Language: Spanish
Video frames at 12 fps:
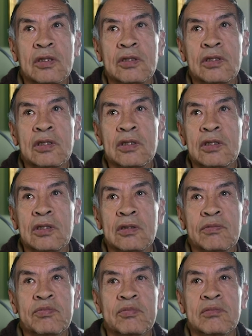
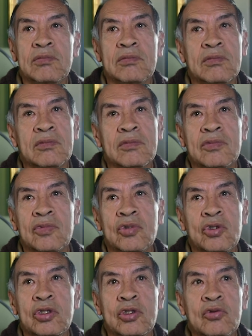y
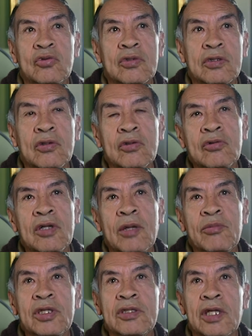y con un
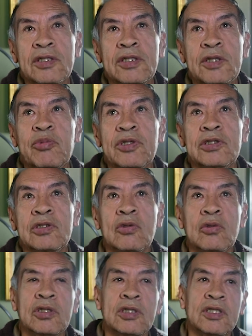ambiente así, pues
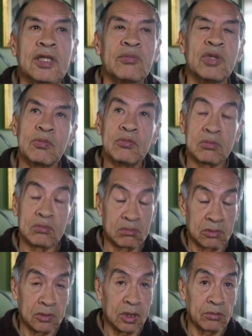no, y también,
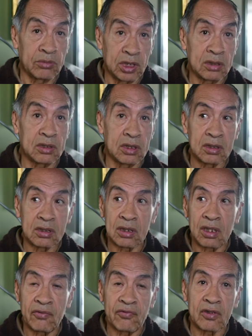
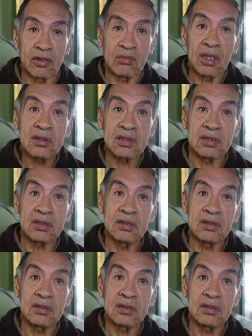tienden a enfermarse.